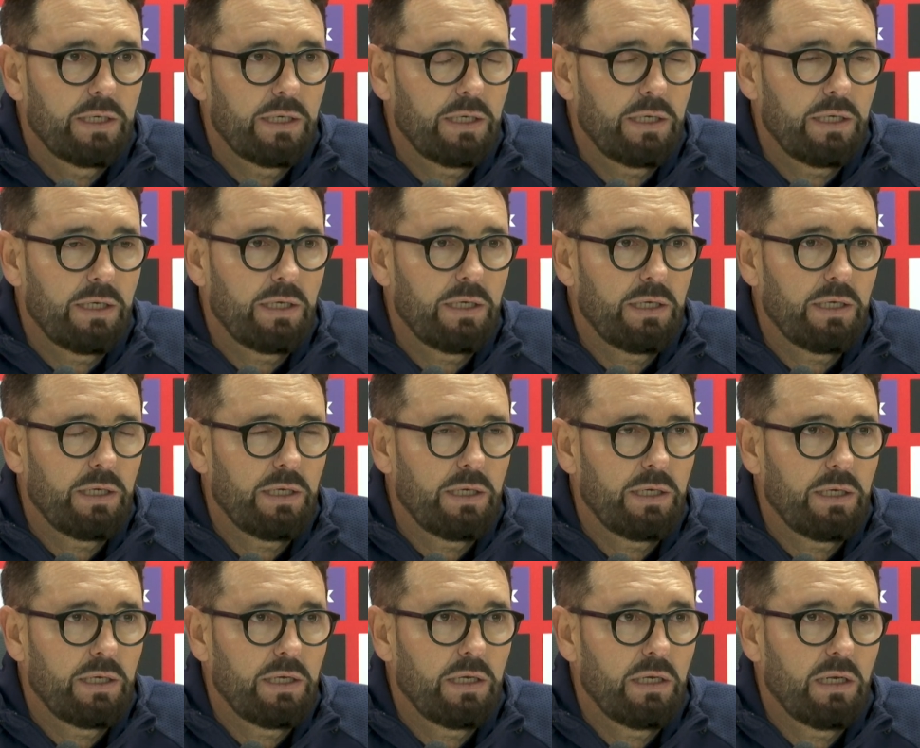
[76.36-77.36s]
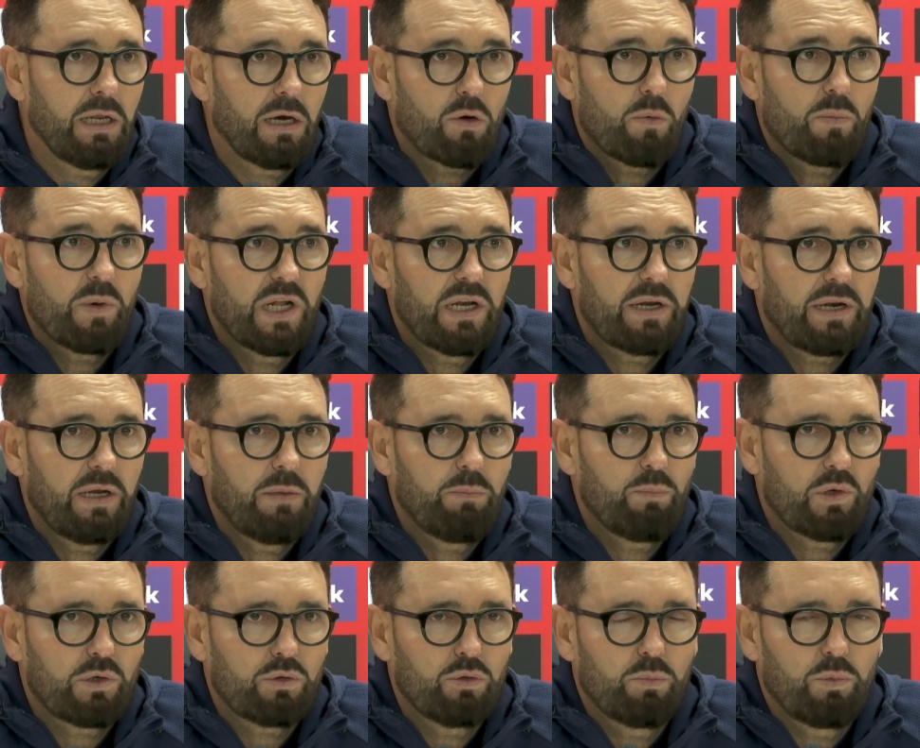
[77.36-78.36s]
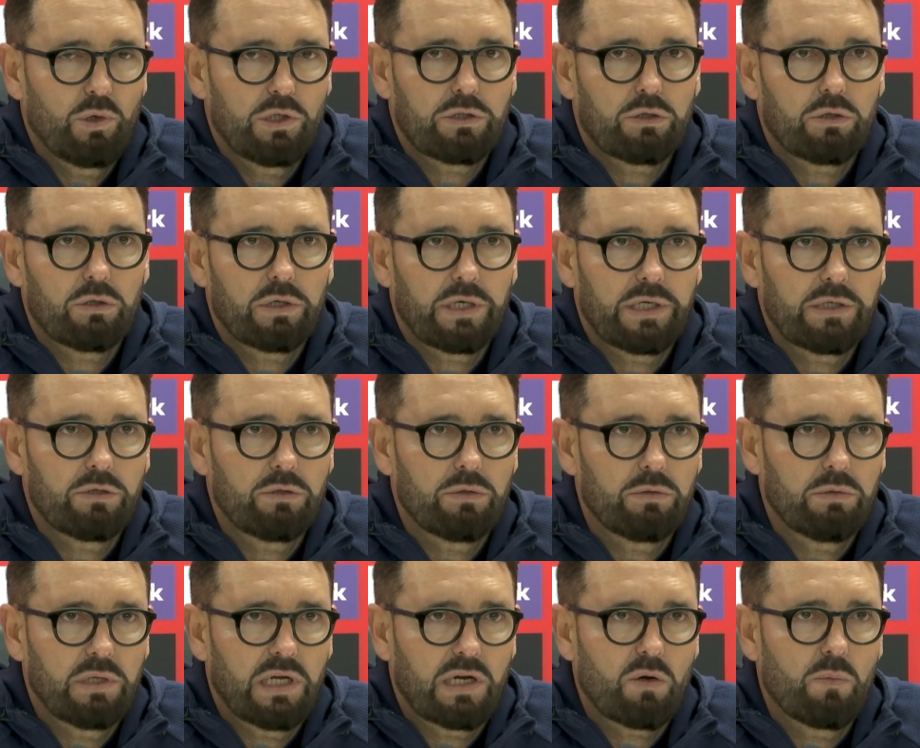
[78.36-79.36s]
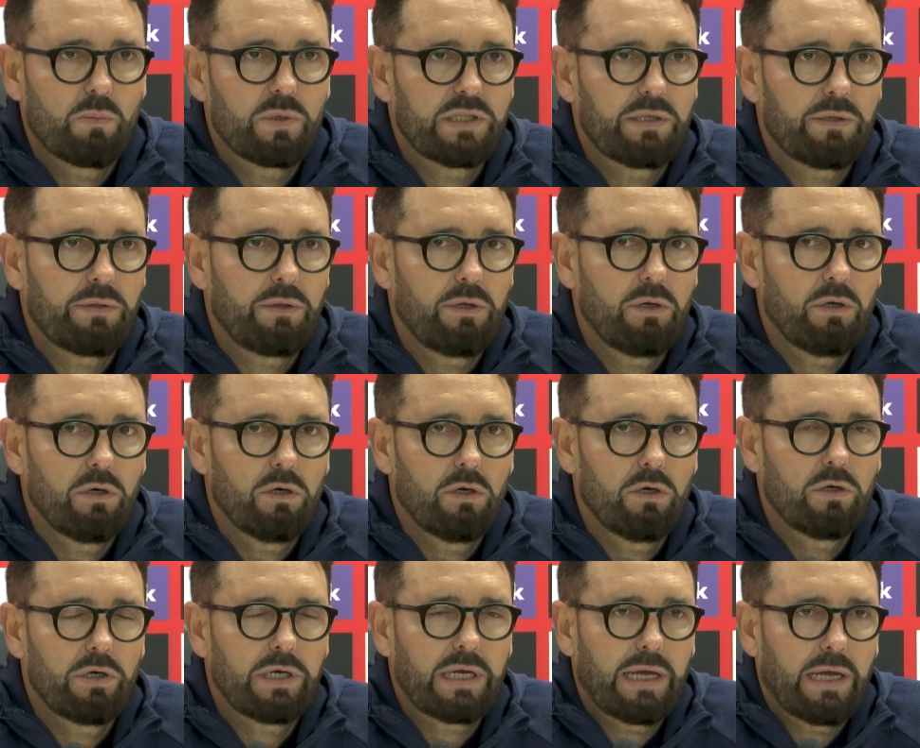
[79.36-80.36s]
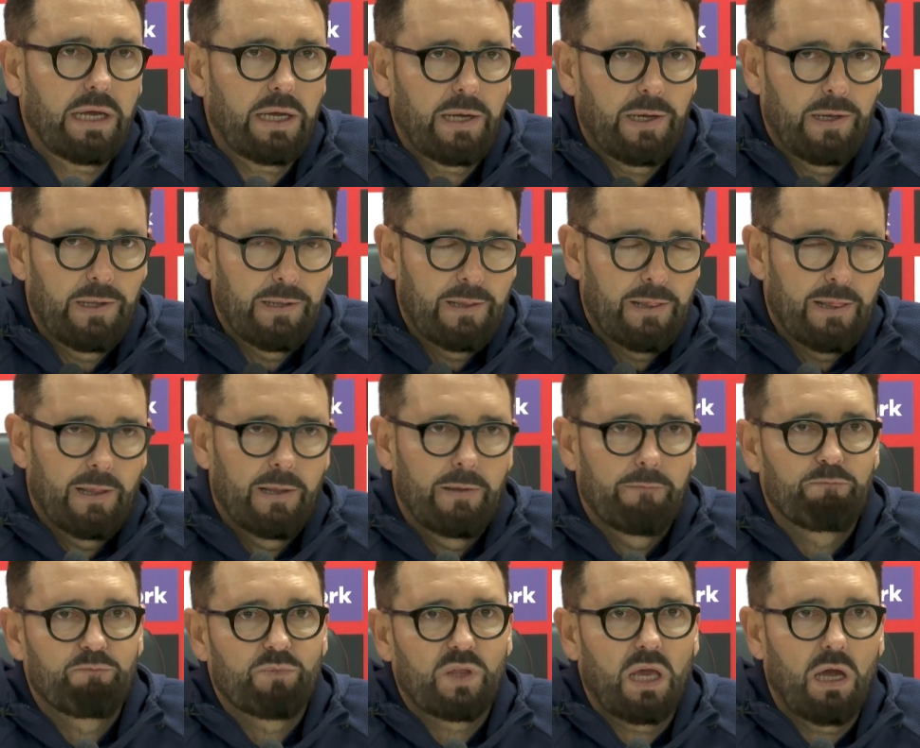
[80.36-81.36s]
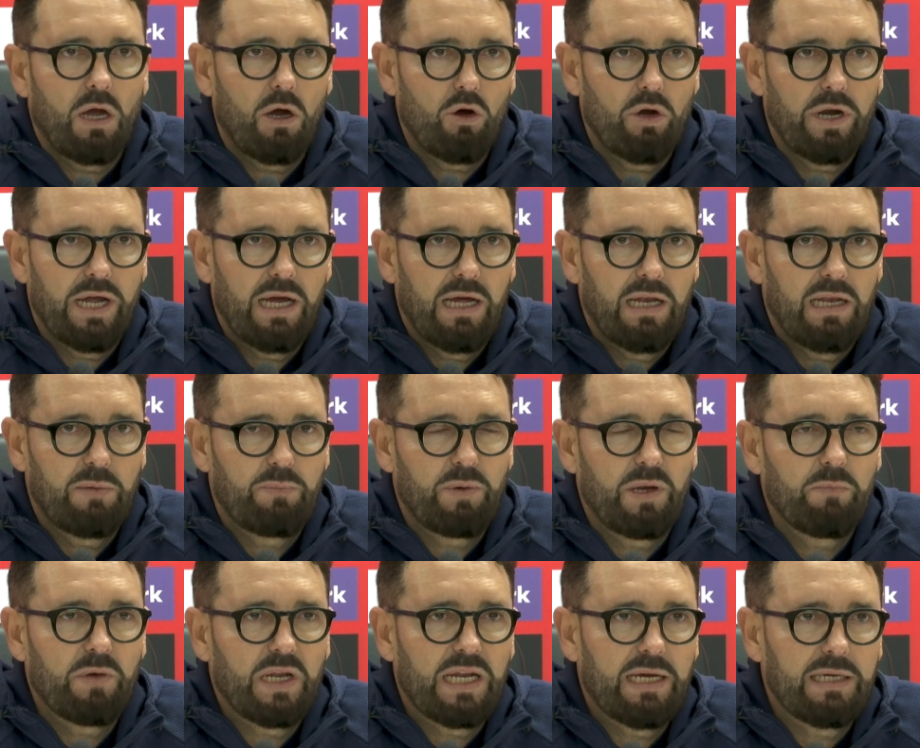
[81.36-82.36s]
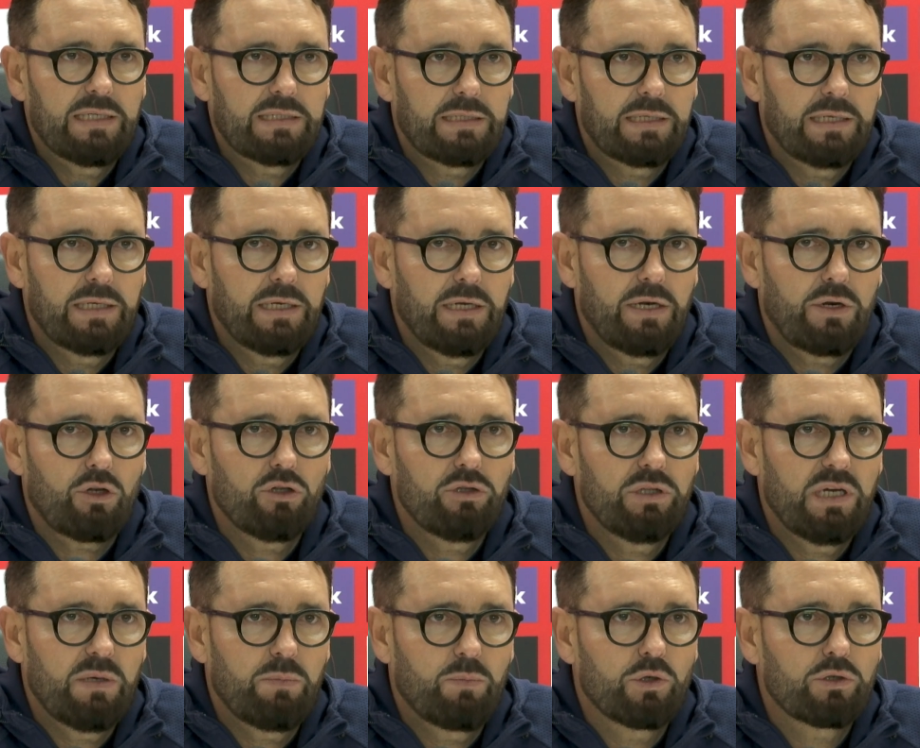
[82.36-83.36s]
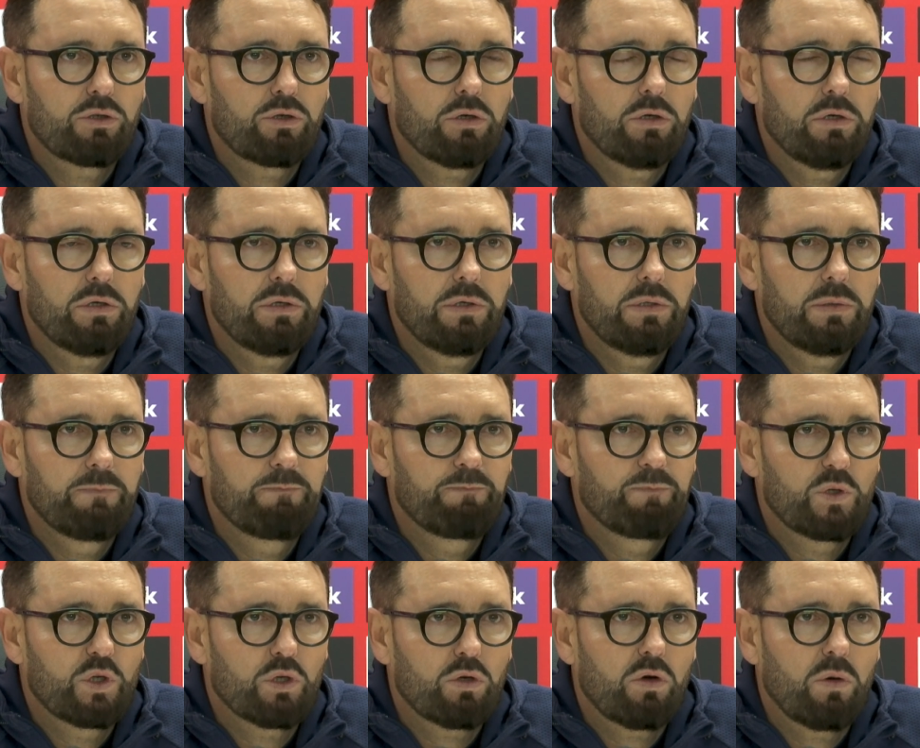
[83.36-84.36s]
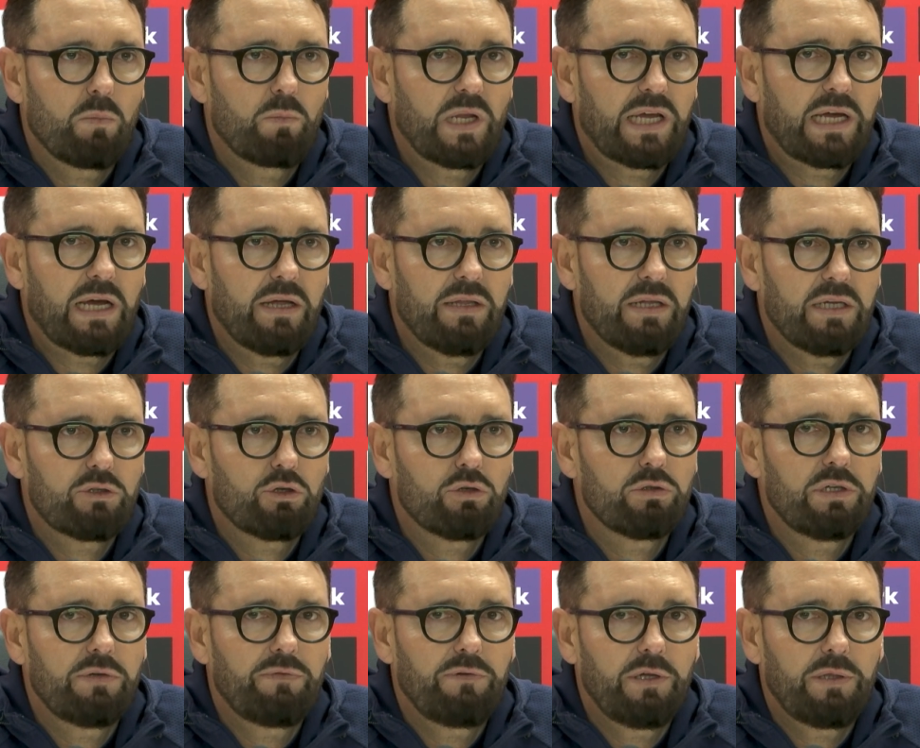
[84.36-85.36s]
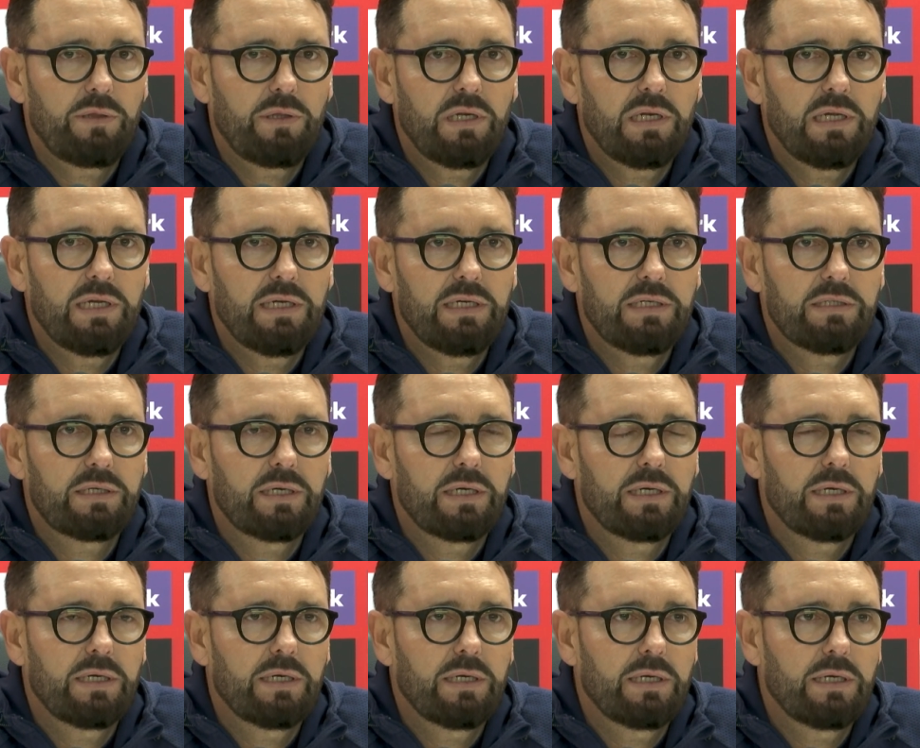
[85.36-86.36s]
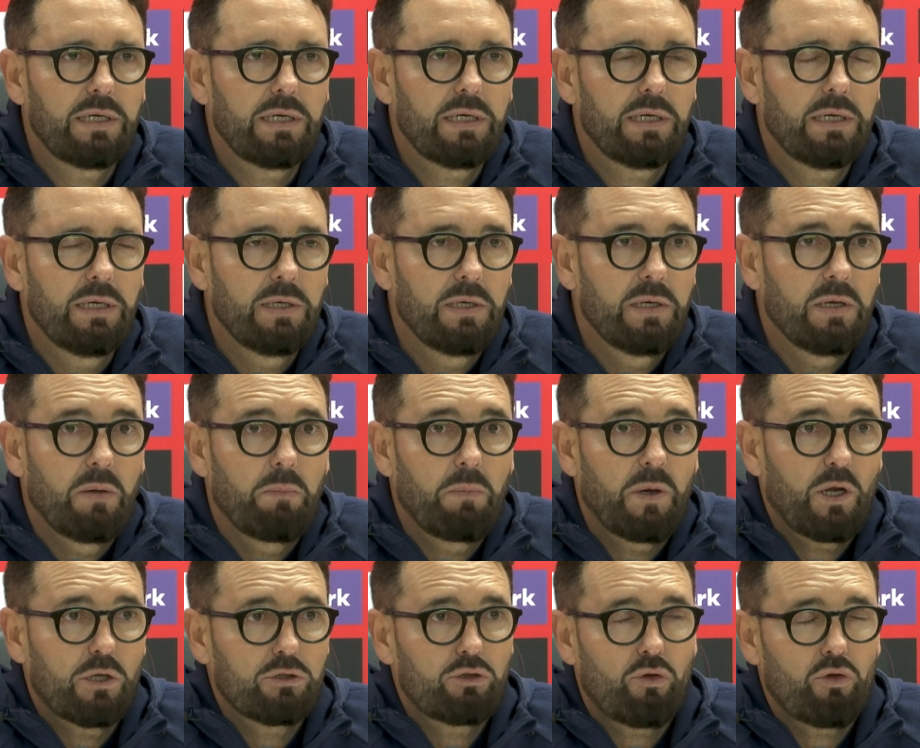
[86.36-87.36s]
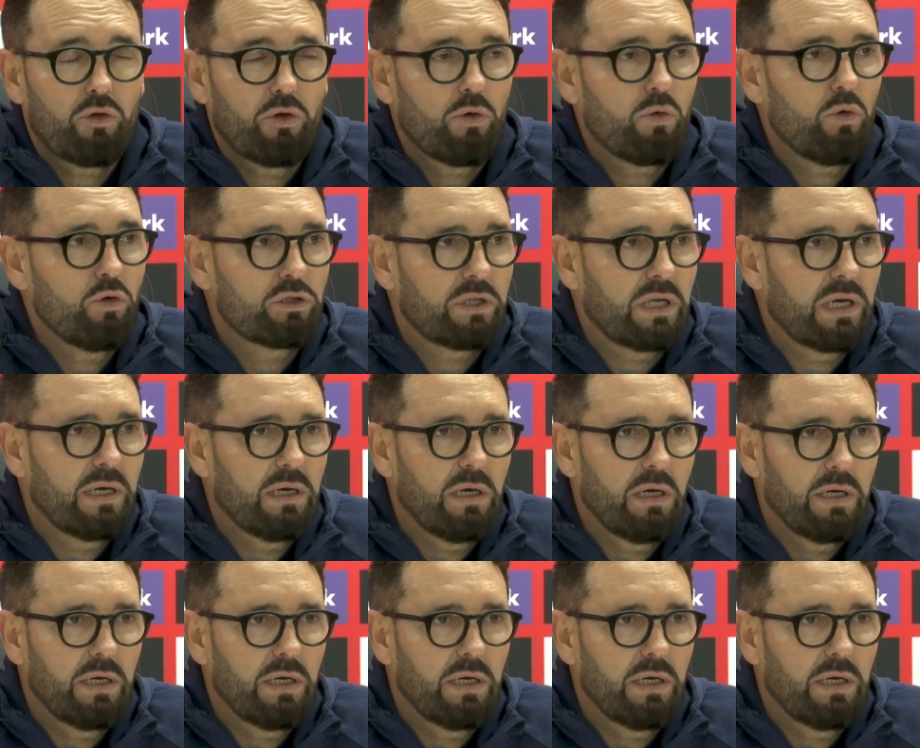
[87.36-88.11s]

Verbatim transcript: y la Copa del Rey, por supuesto, que es una competición que que ahora las primeras eh, rondas pues son, son complicadas, son difíciles, eh, pero a todos nos gusta.